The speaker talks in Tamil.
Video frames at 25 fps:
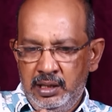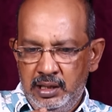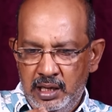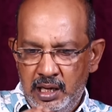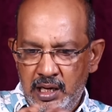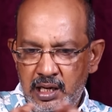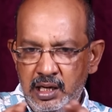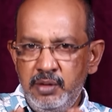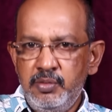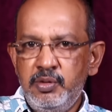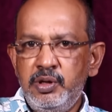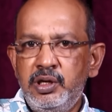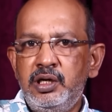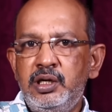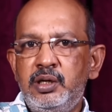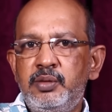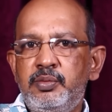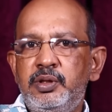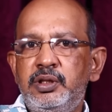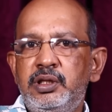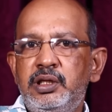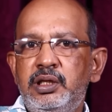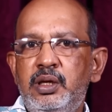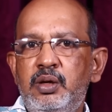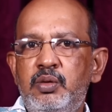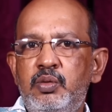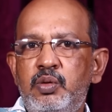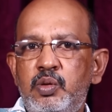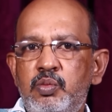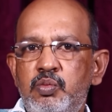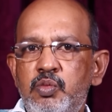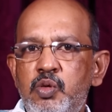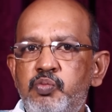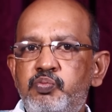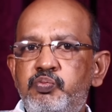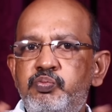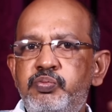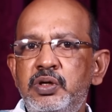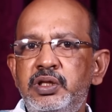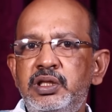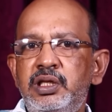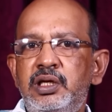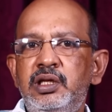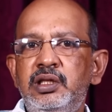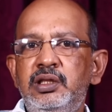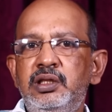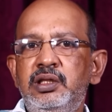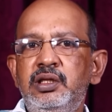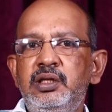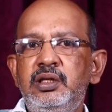நிறைய பேர்கிட்ட பார்த்திங்கன்னா ஒரு
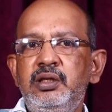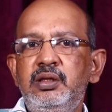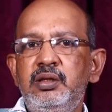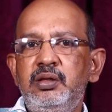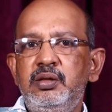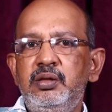முப்பதுலேருந்து